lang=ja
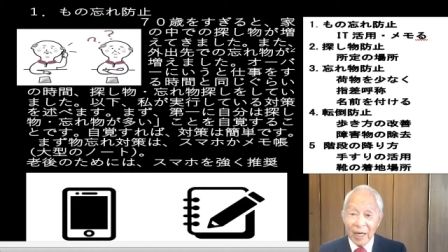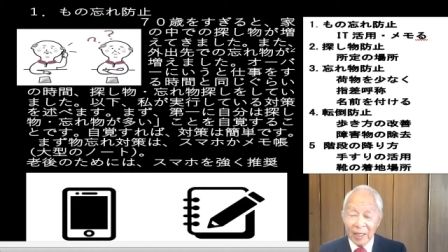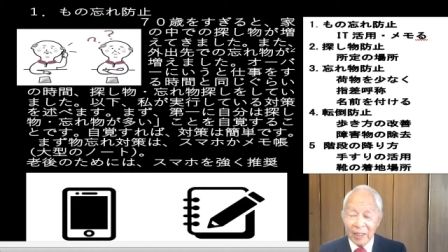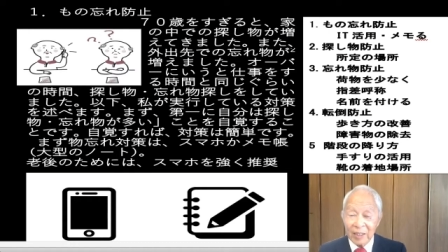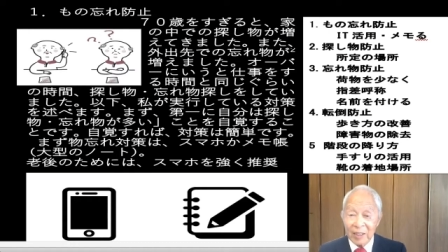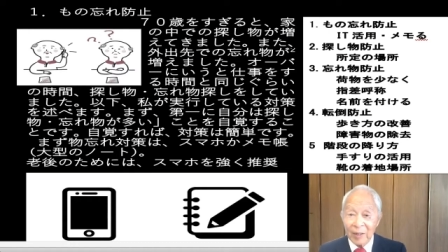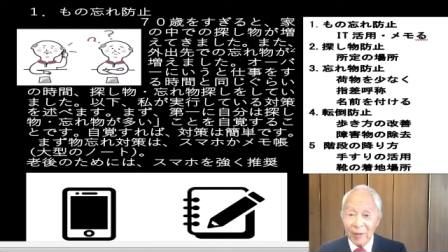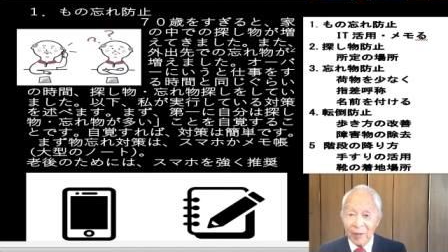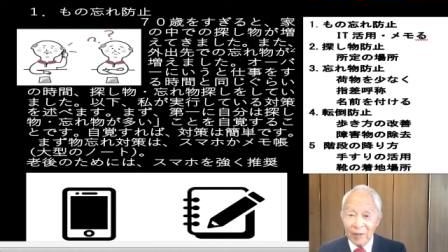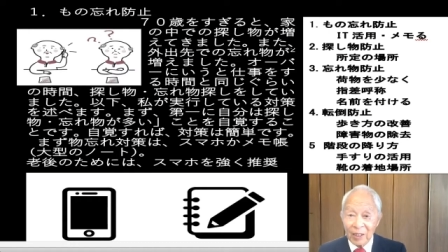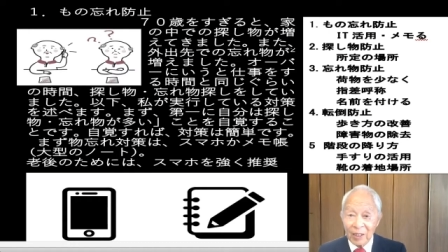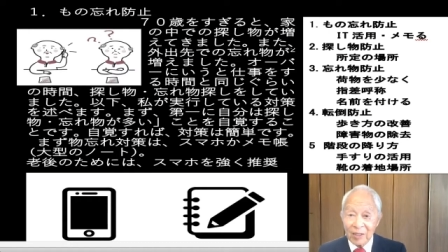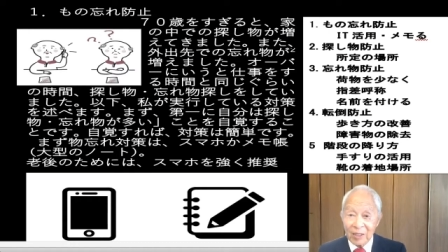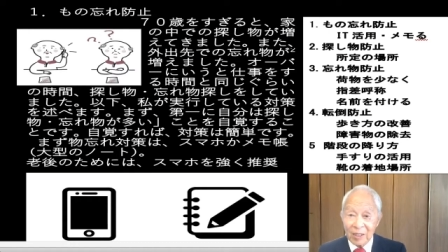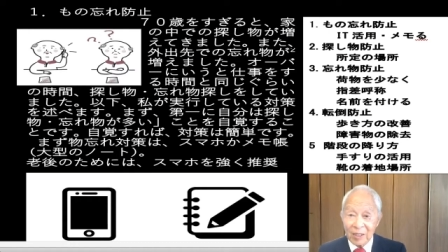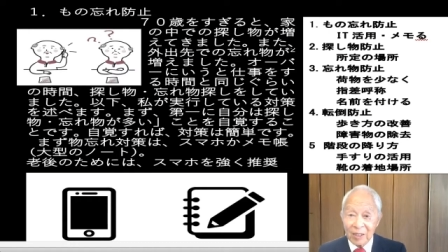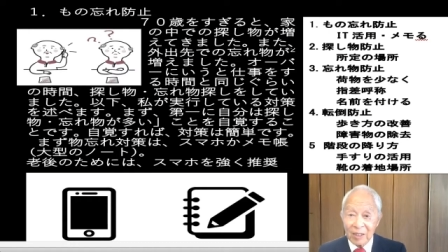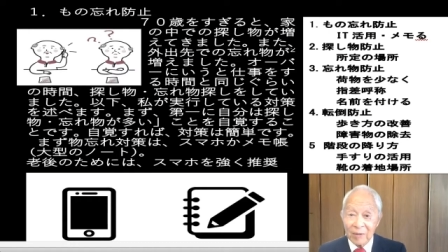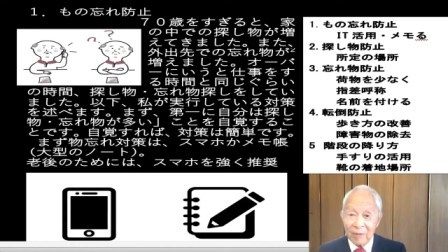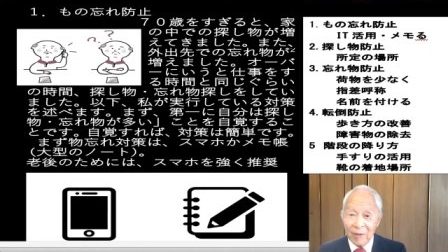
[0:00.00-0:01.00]
あるいは
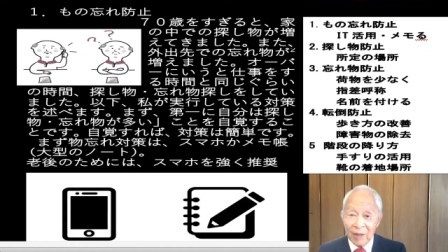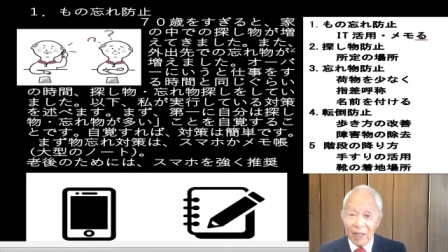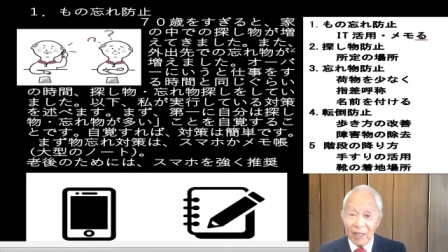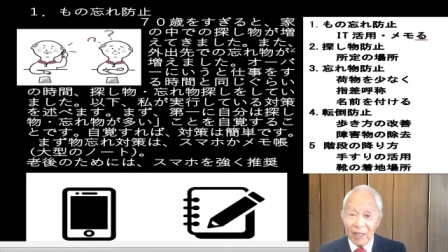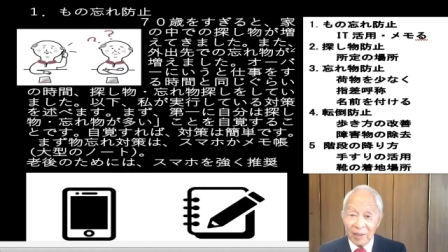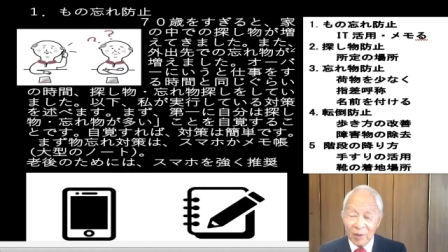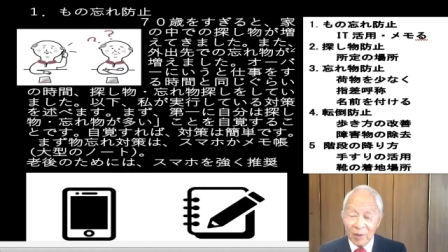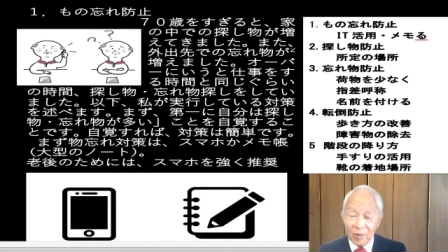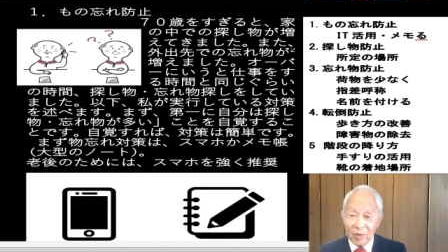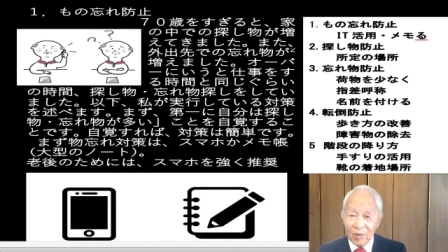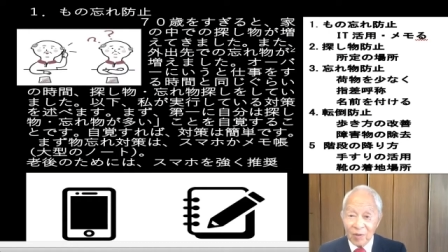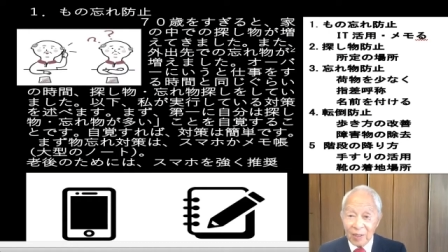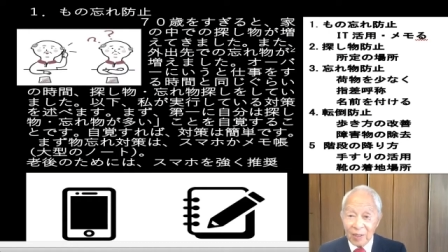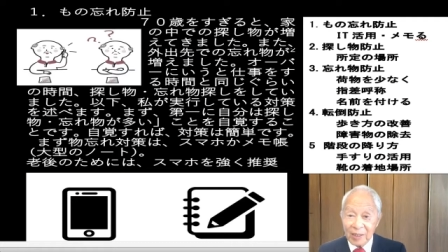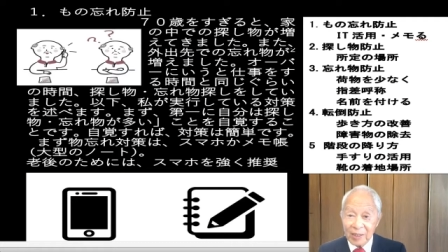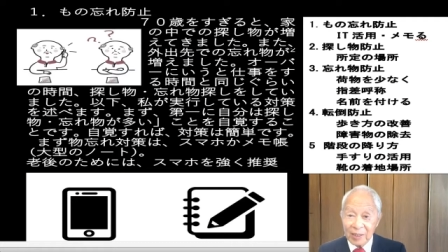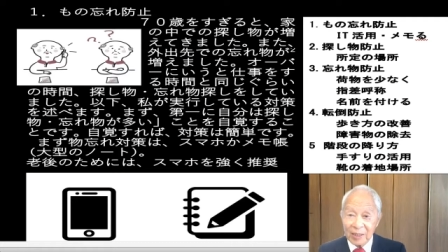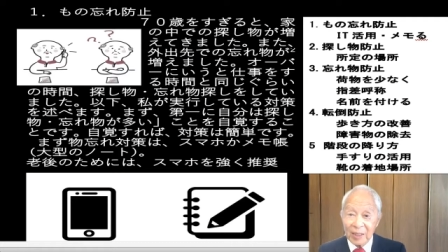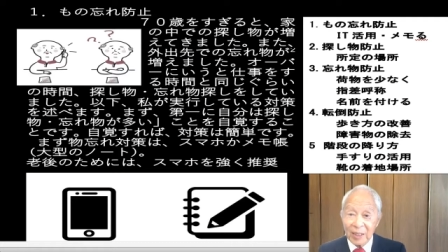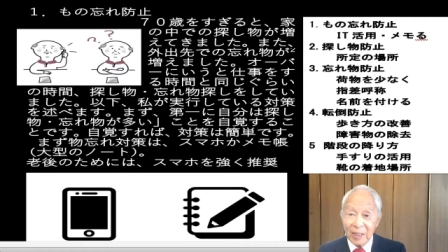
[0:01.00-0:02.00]
私は旅行
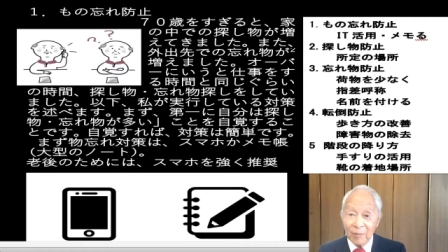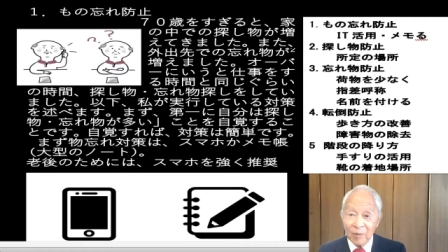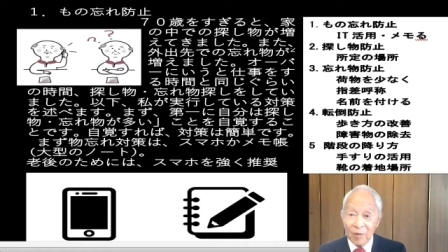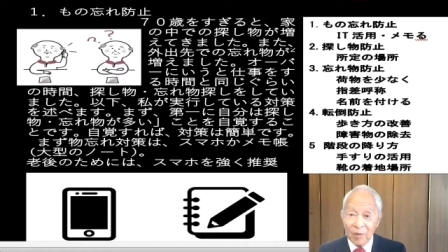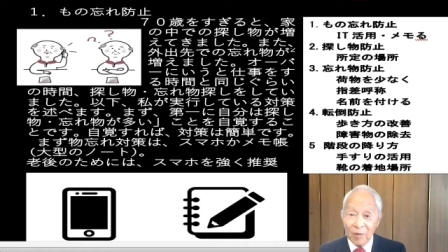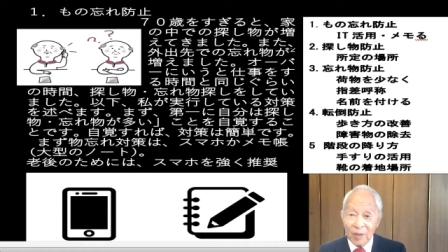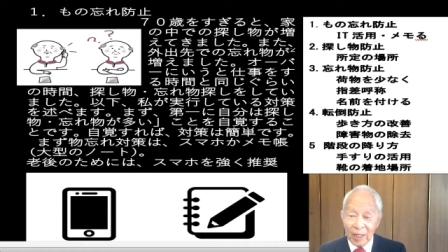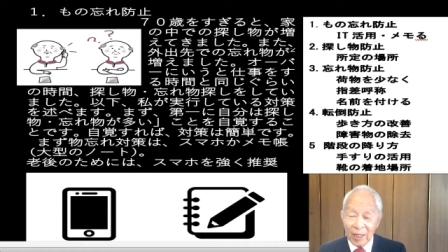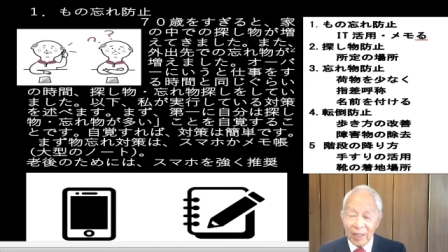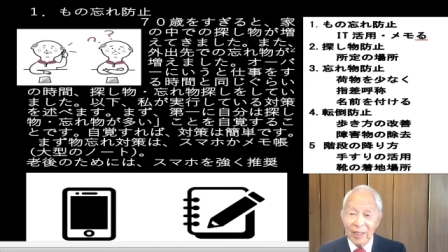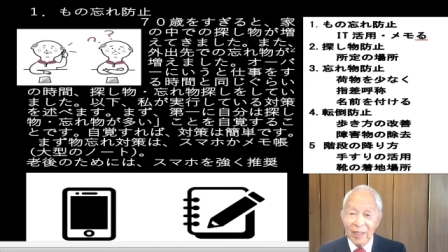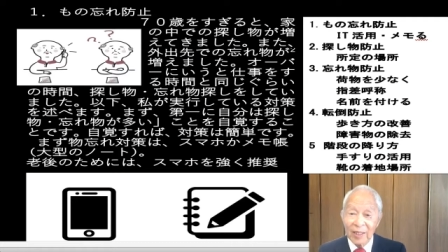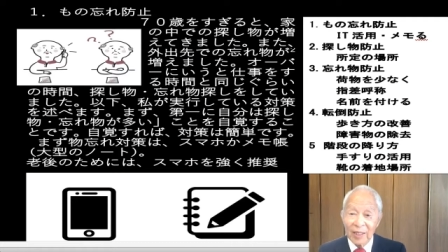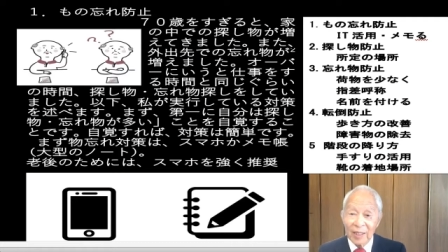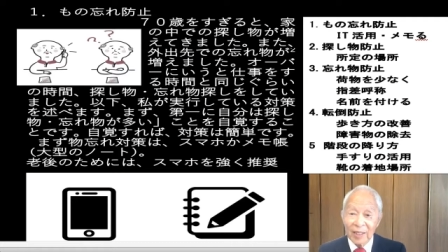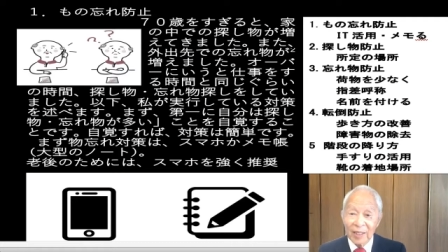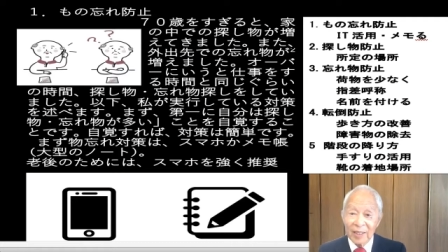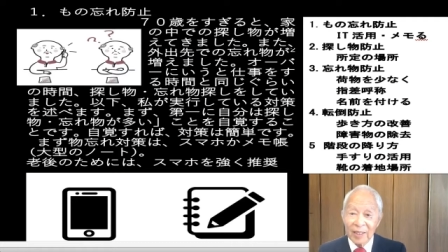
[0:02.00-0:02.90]
が好きなもので、